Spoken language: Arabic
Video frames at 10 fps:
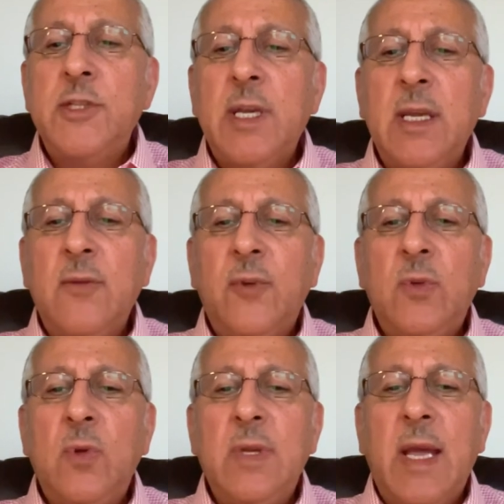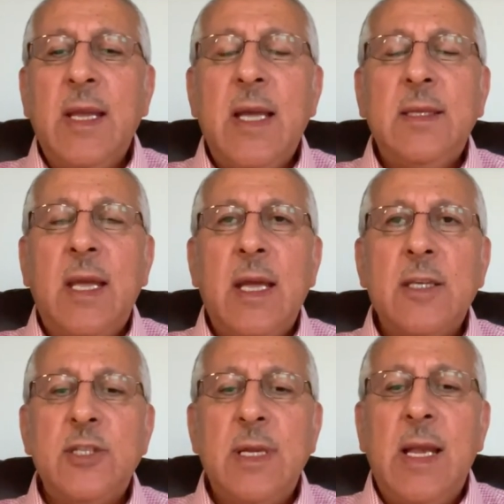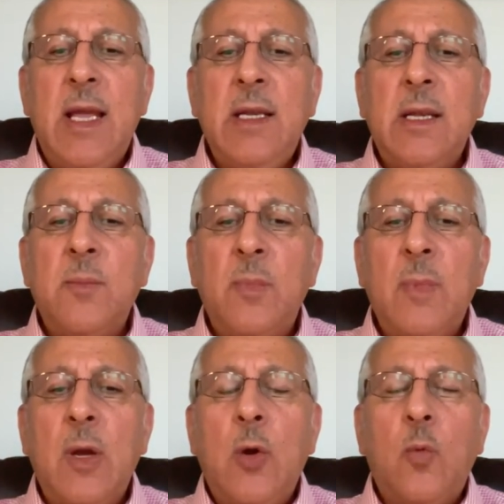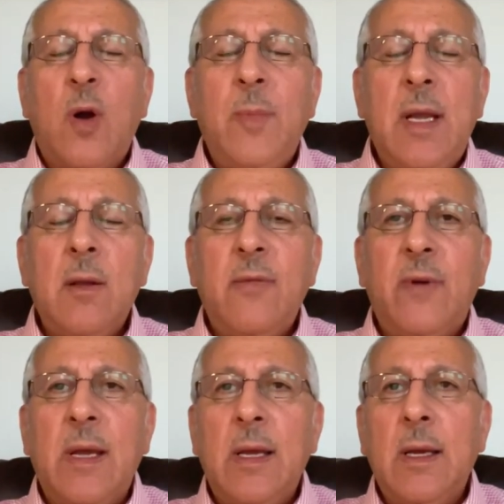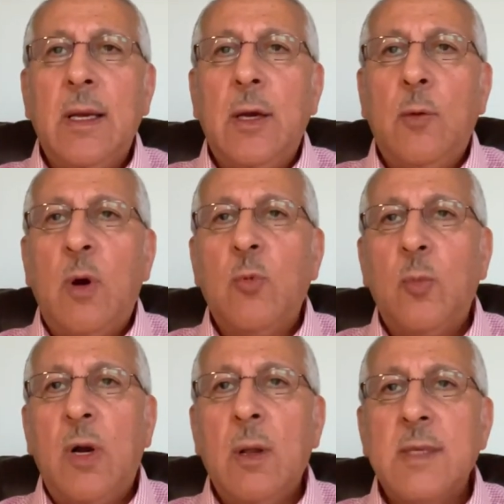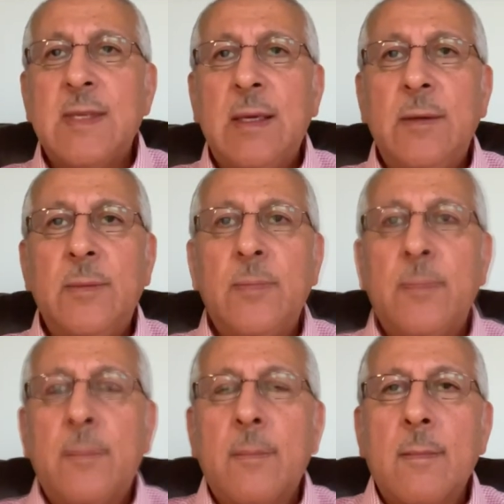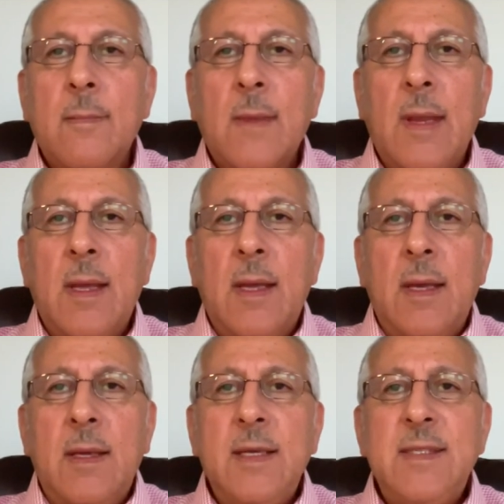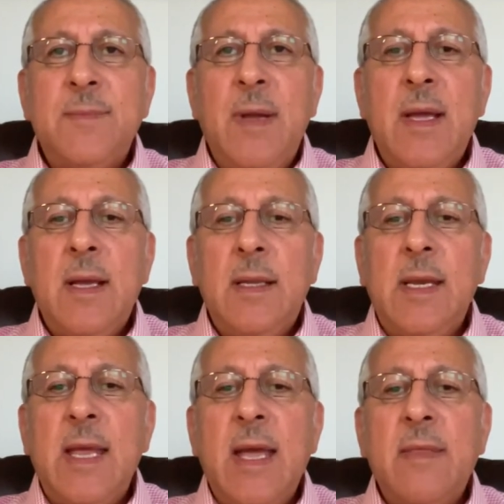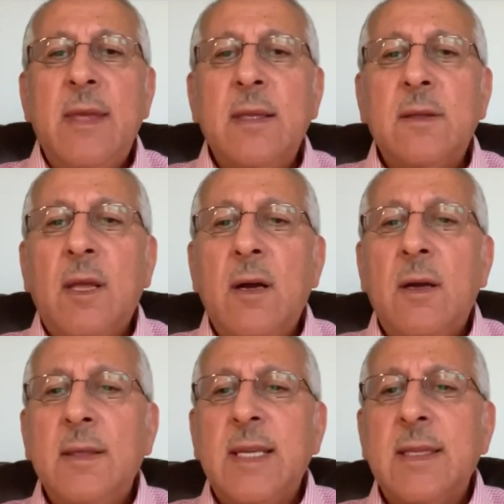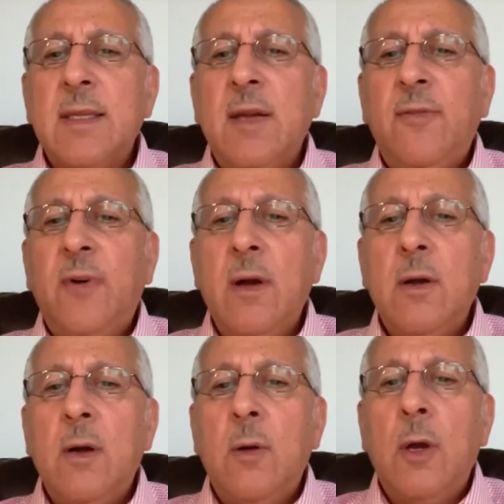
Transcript: شيء في الدنيا يحتاج الى علم ومعرفه وممارسه اسمح لهذه الطاقه تتدفق